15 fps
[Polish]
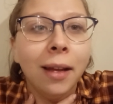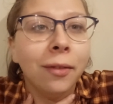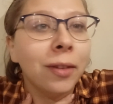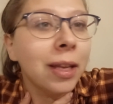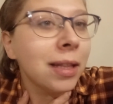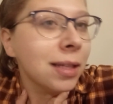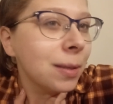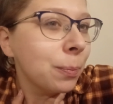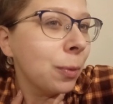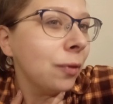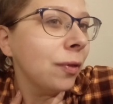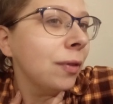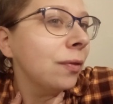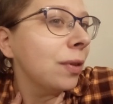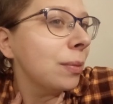Więc
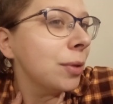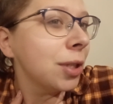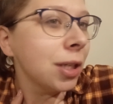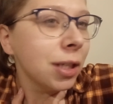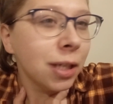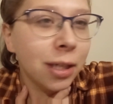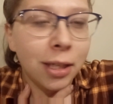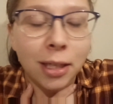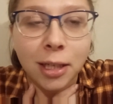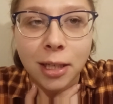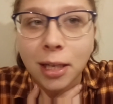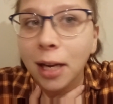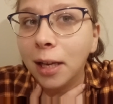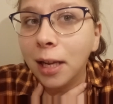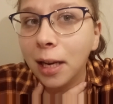powiem wam szczerze, że
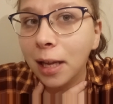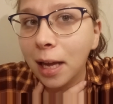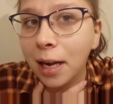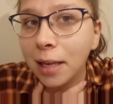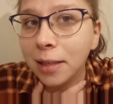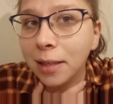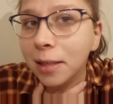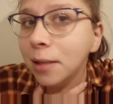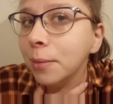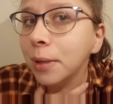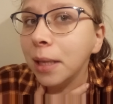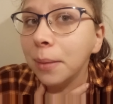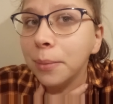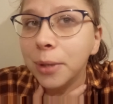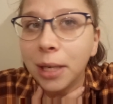dzisiaj kilka razy sobie
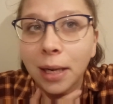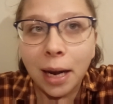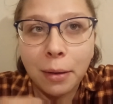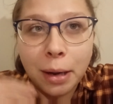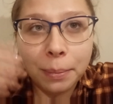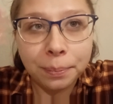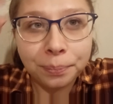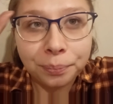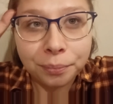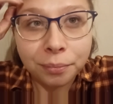tam przeklęłam.